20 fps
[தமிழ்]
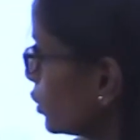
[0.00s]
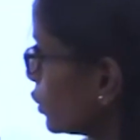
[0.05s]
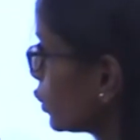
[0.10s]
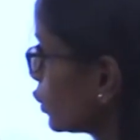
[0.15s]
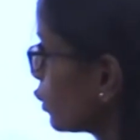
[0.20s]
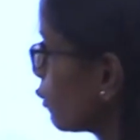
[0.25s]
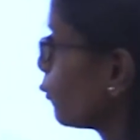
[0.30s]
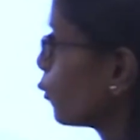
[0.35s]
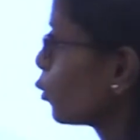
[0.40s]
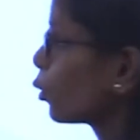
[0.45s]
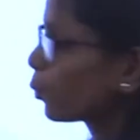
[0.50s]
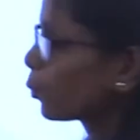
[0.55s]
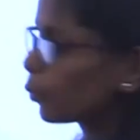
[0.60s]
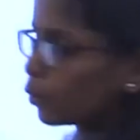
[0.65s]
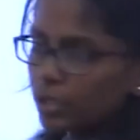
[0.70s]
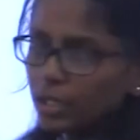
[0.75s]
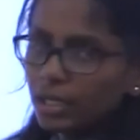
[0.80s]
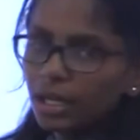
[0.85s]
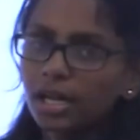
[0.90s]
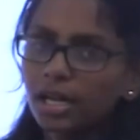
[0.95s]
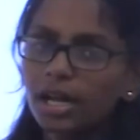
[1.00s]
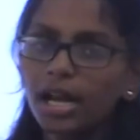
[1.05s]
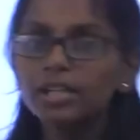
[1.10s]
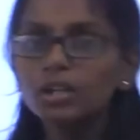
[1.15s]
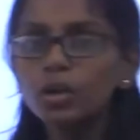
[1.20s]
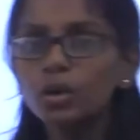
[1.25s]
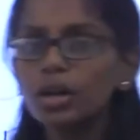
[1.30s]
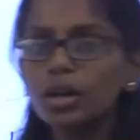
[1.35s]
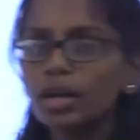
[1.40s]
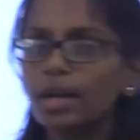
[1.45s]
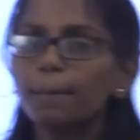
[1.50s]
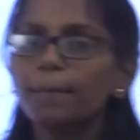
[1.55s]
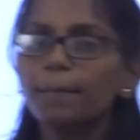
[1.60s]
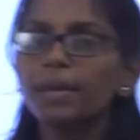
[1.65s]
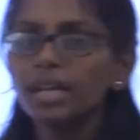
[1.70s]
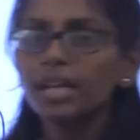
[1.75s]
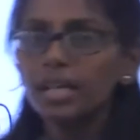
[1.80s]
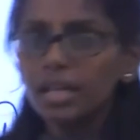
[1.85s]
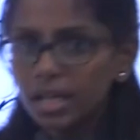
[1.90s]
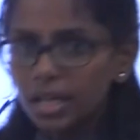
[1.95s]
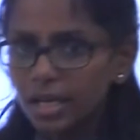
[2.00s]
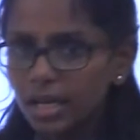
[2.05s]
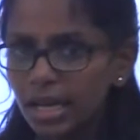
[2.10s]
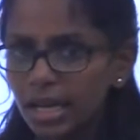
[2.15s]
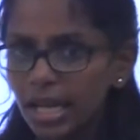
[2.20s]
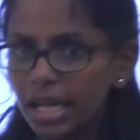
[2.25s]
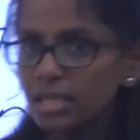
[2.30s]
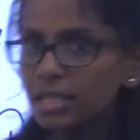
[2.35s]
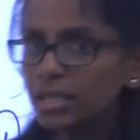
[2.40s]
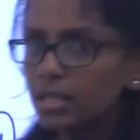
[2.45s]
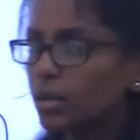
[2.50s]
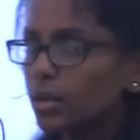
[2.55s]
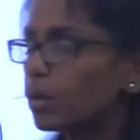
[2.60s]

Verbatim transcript: ஸோ ஃபோர் போட்டிருக்காங்க ஐயோட நம்பர் நைன் ஸோ